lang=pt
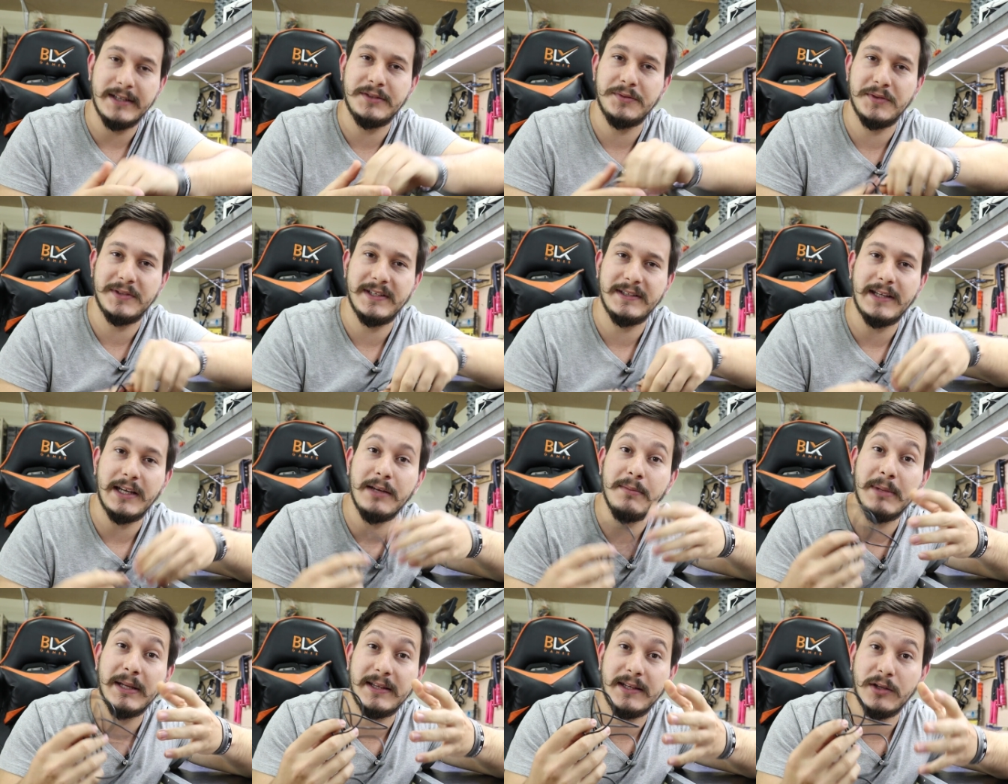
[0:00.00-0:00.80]
Se você está
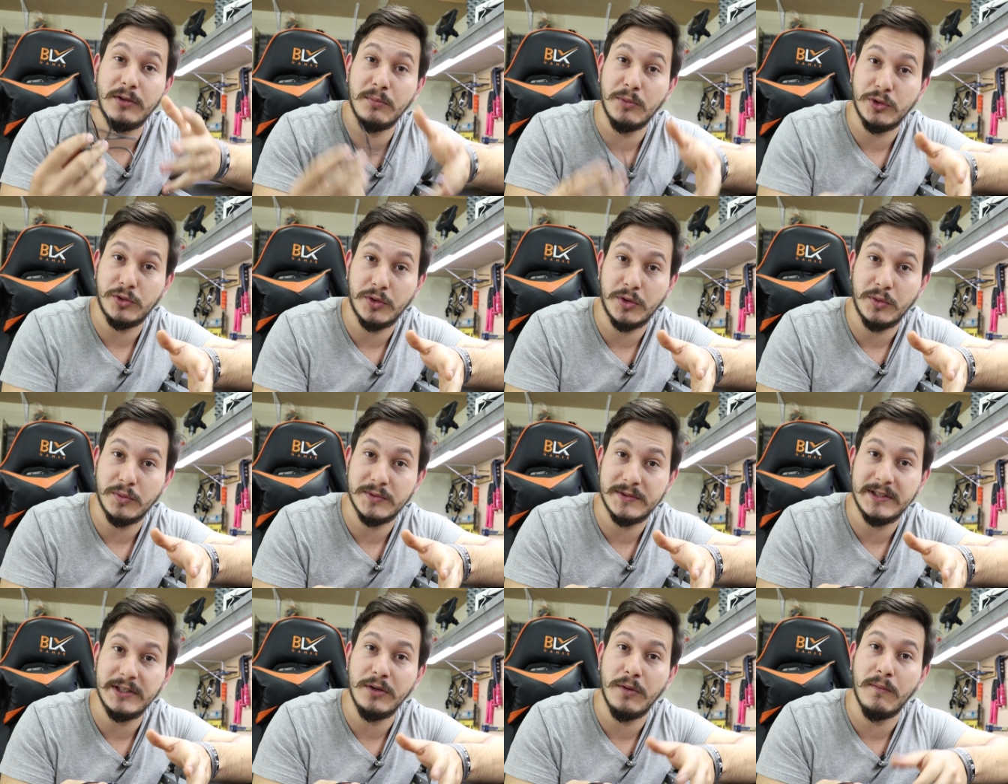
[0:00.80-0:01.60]
alimentando o motor
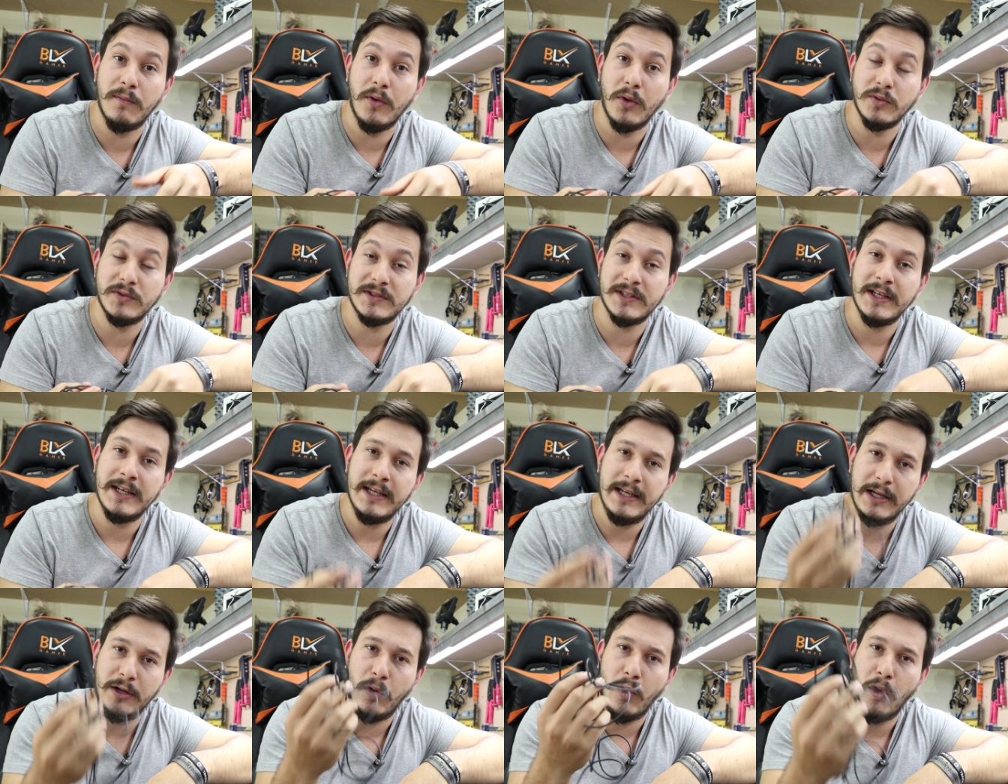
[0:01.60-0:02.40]
com 5 volts
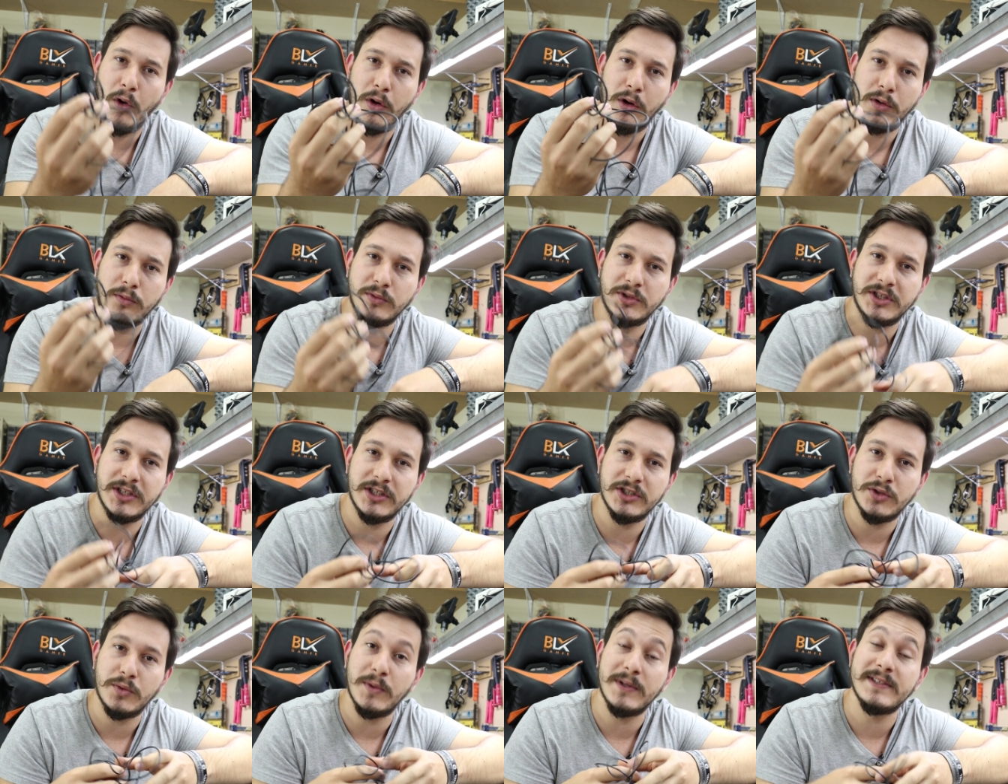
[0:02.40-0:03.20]
e coloca um
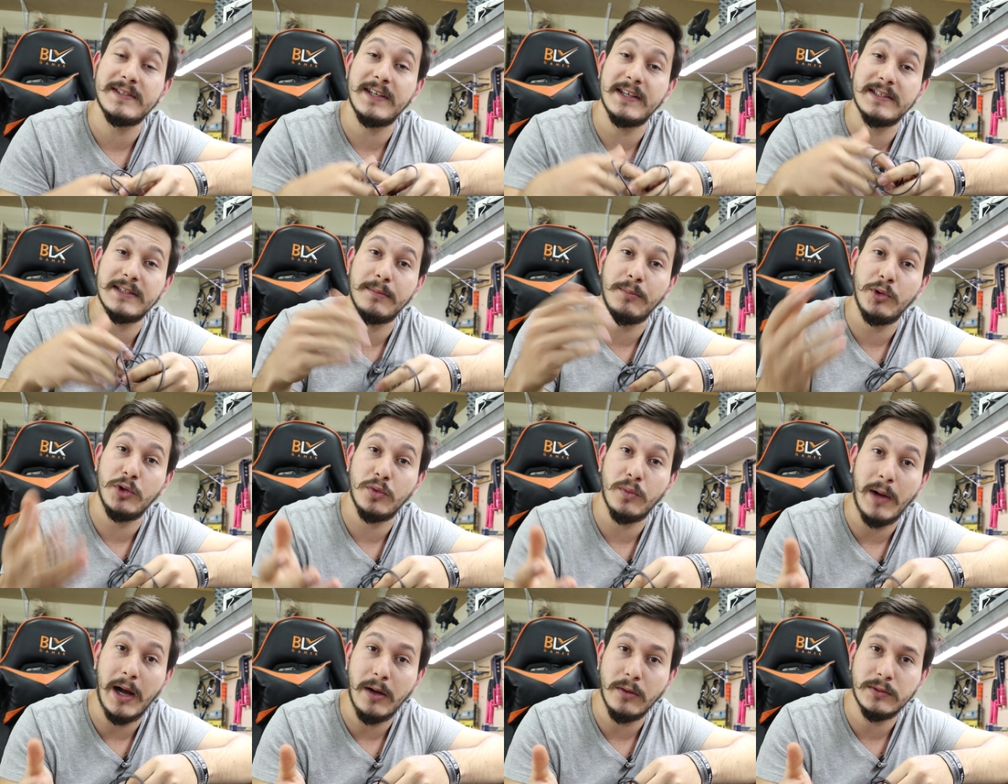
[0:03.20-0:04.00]
shunt com resistência
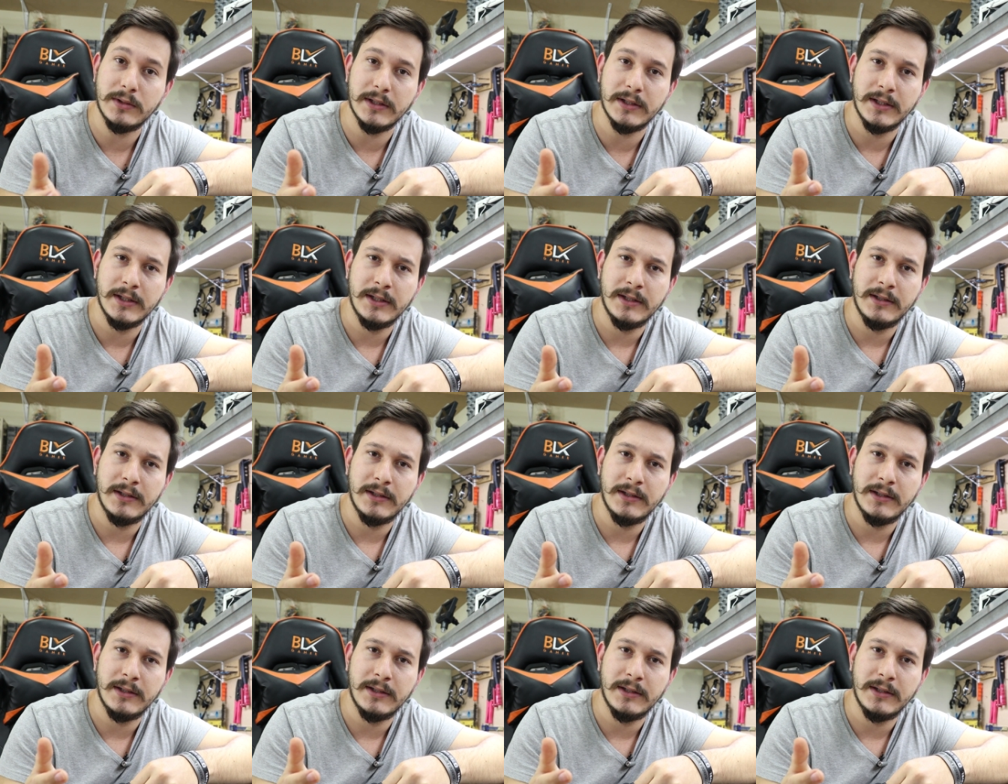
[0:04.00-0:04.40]
muito alta,